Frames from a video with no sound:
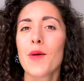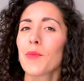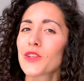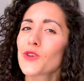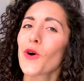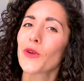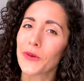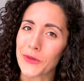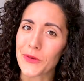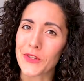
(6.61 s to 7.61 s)
ma ciò
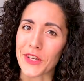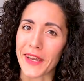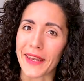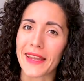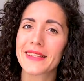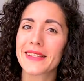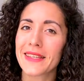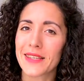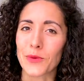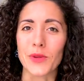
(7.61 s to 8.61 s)
non succede se
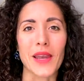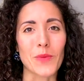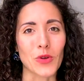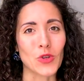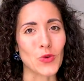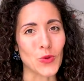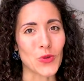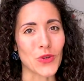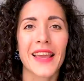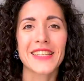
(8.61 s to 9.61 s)
si studia nel modo
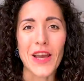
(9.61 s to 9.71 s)
giusto.